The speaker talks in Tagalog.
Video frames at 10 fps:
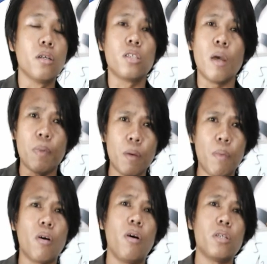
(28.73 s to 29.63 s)
Simply
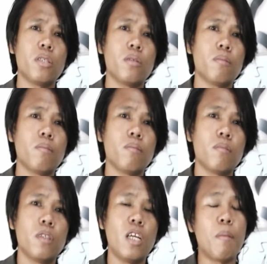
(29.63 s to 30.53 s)
because
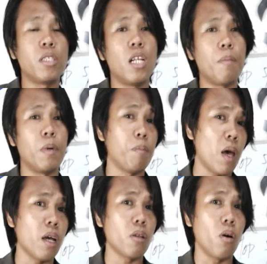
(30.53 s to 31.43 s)
hindi naman sila
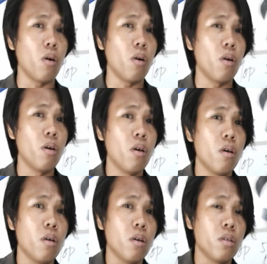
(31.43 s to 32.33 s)
perpekto,
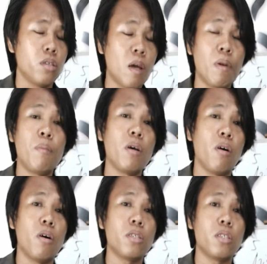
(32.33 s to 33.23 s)
simply
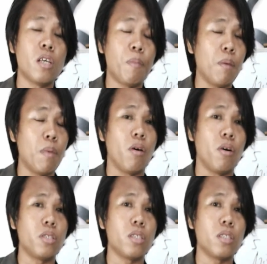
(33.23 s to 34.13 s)
because, simply
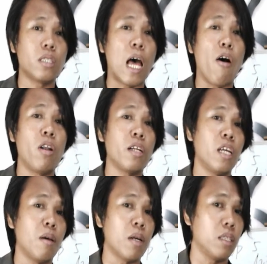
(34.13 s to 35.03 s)
because tao lang
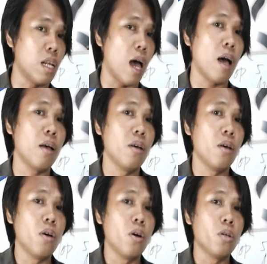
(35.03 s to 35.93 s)
din naman sila.
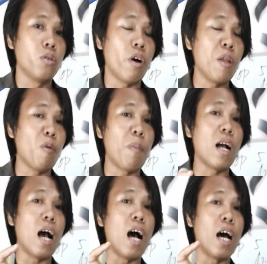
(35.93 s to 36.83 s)
So ngayon po
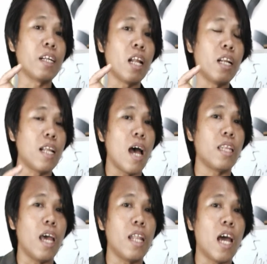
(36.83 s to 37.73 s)
pag-aaralan
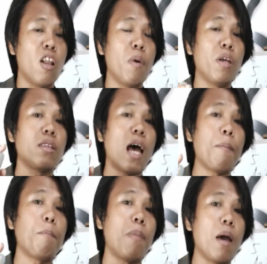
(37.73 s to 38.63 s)
natin ano ba yung
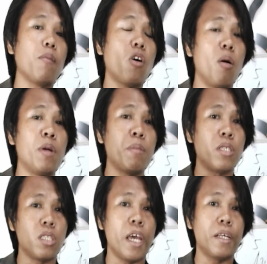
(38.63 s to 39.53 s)
top 5 common
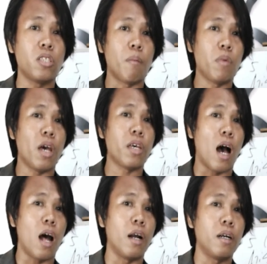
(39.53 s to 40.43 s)
mistakes ng
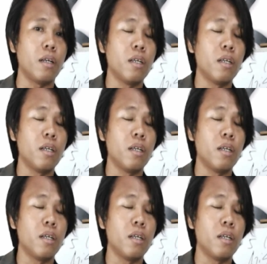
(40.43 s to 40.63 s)
VIR